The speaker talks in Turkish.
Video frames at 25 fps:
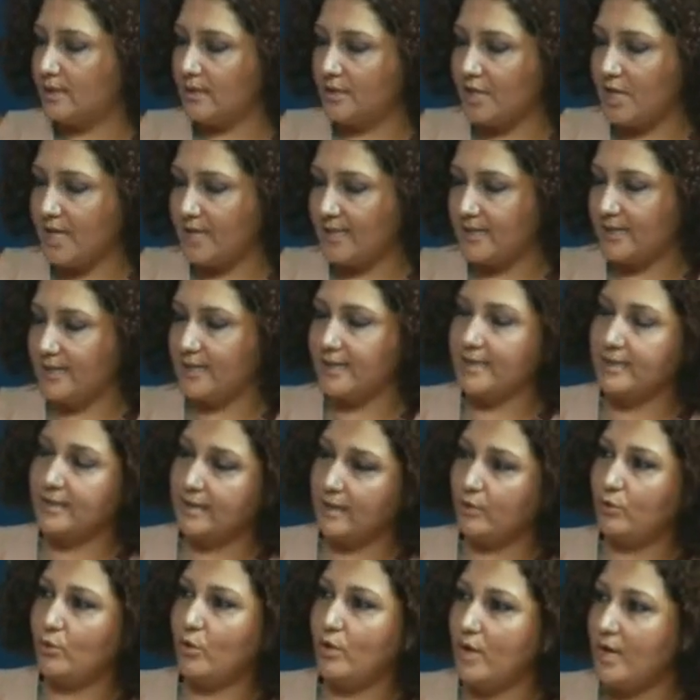şey
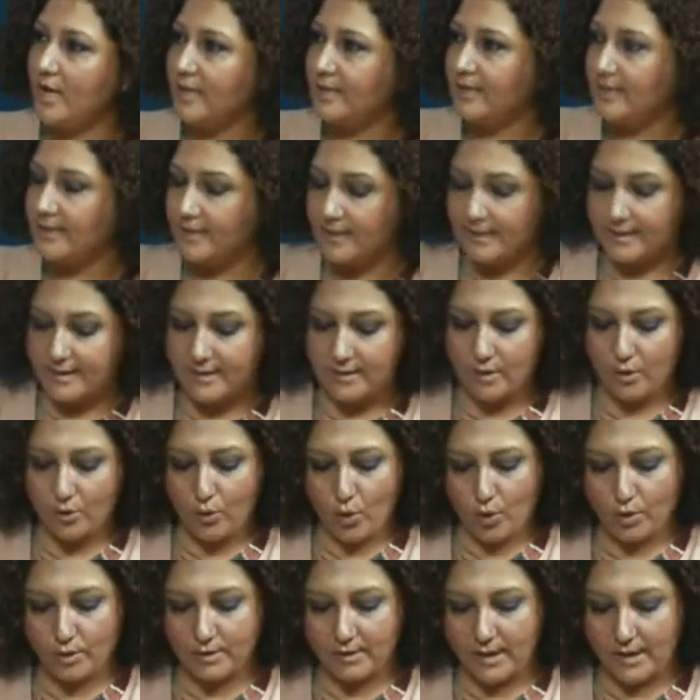sırasında, tören
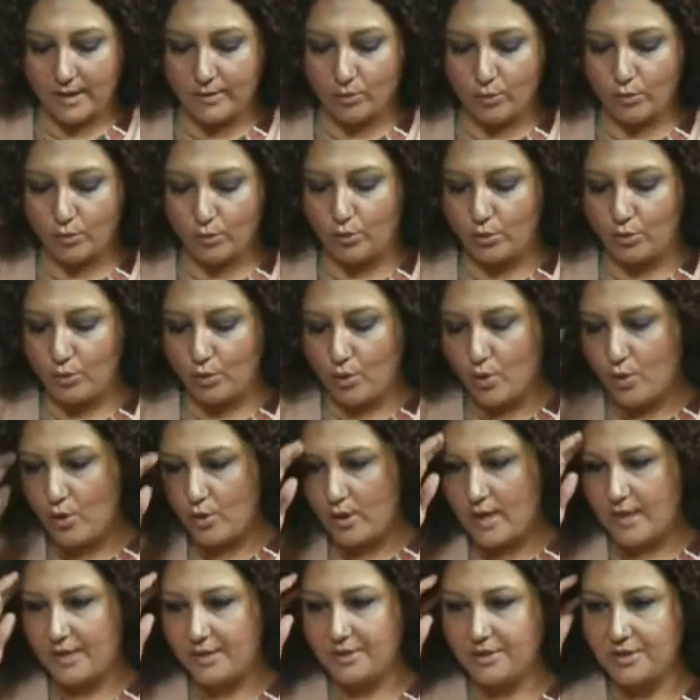sırasında dört tane ODTÜ'lü
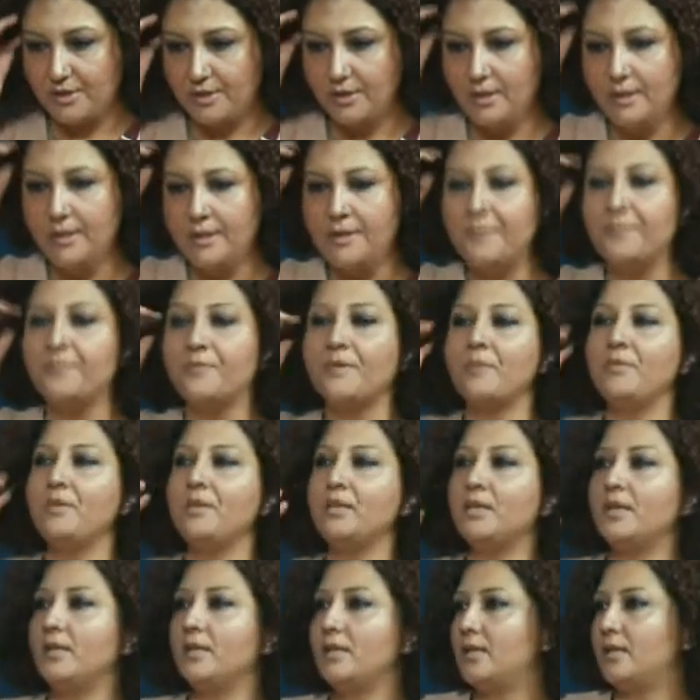öğrencinin
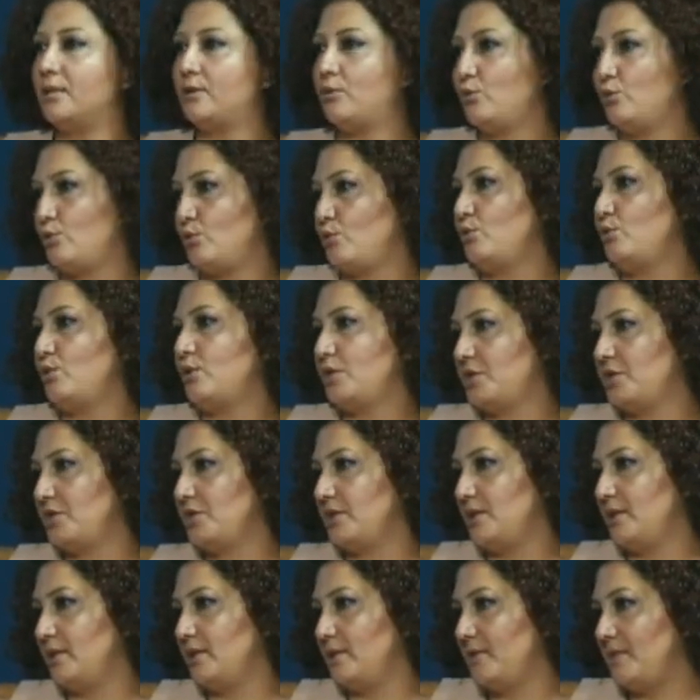bir karikatür
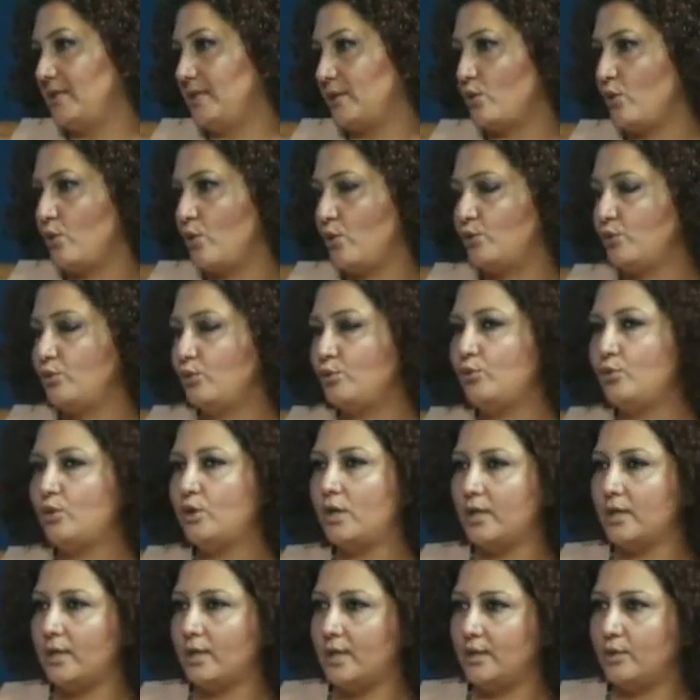taşıdığını biz gördük. Bu
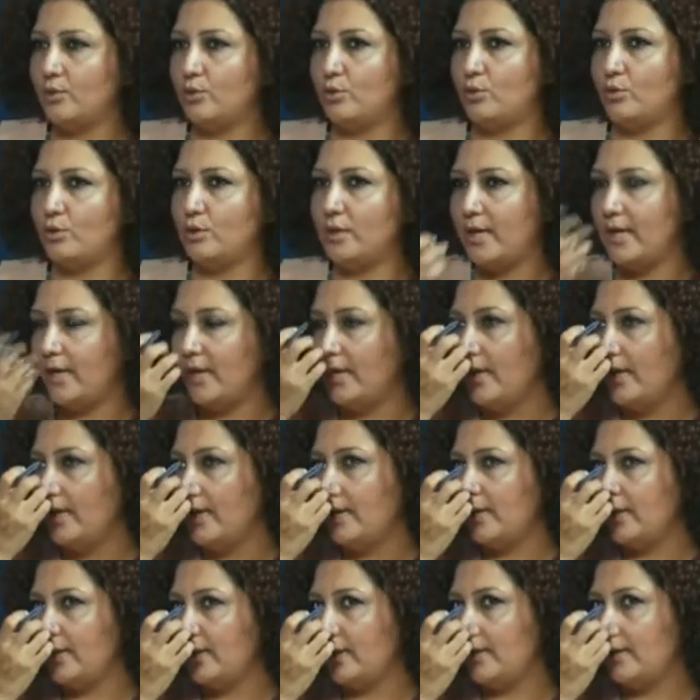karikatürde
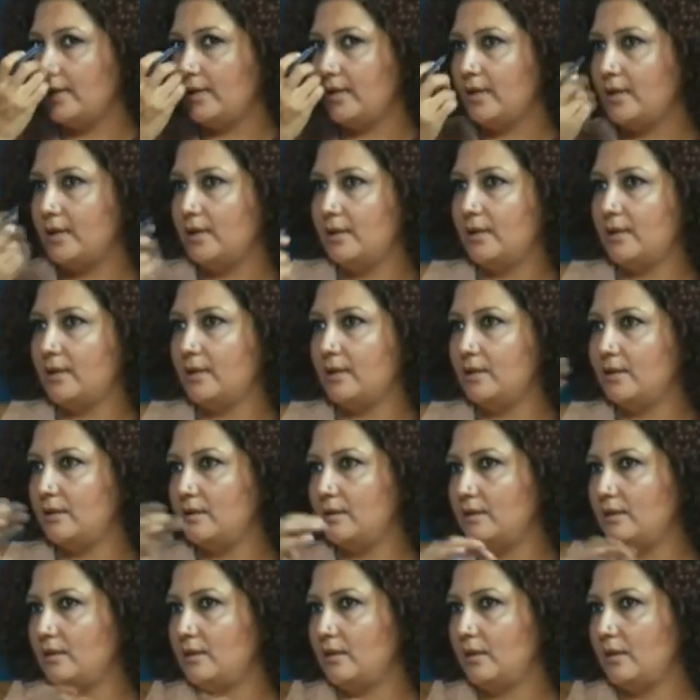e,
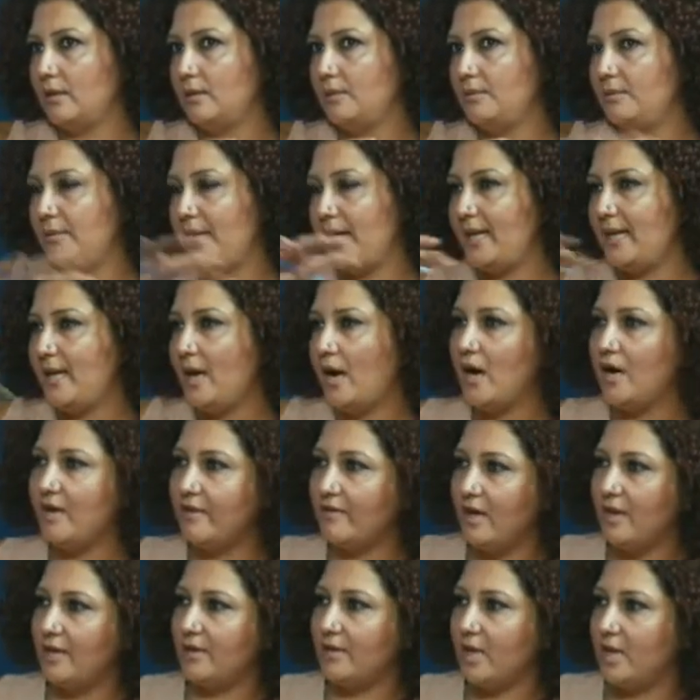belli
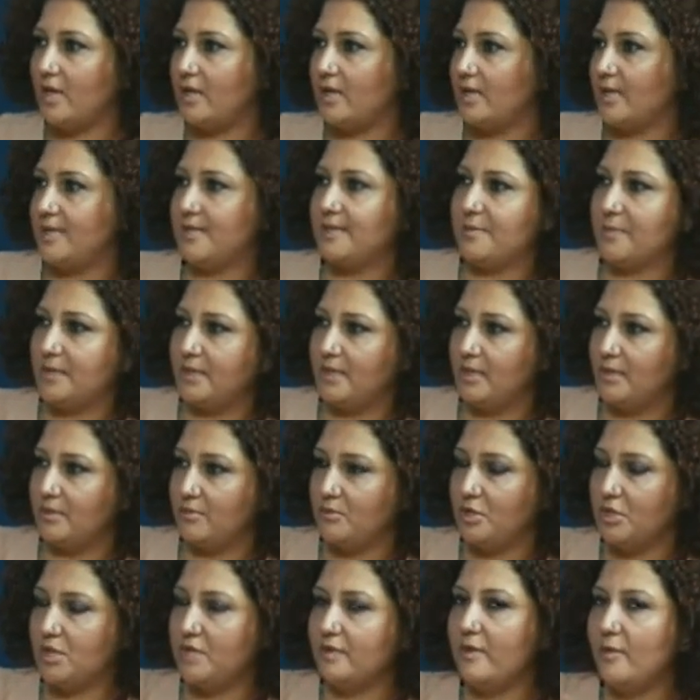hayvanlar
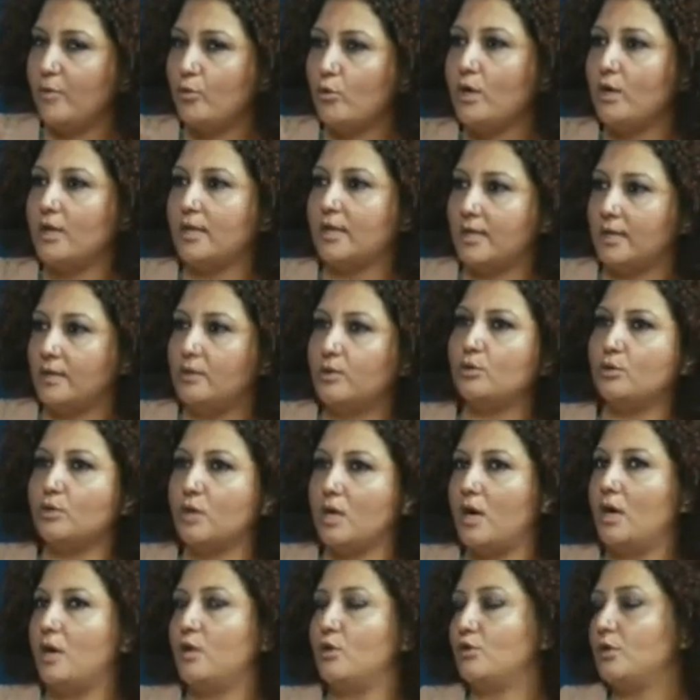resmedilmişti ve bu karikatür
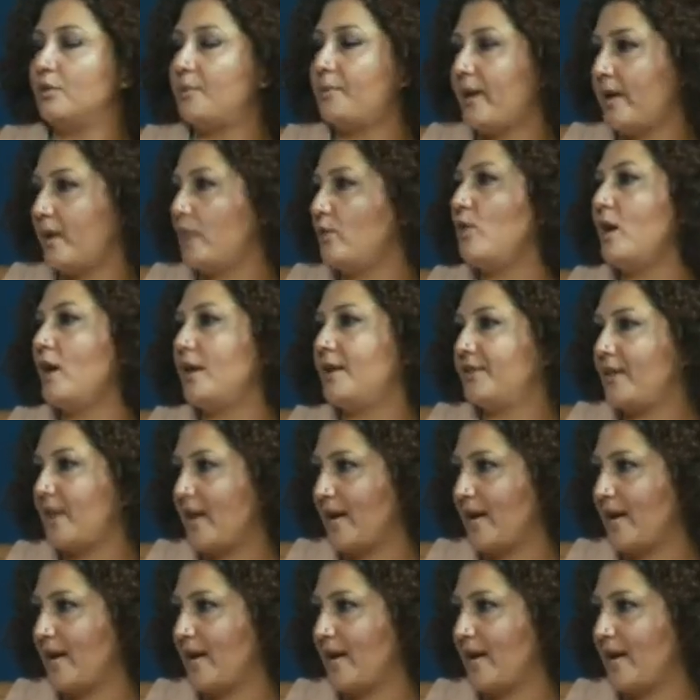daha önce Penguin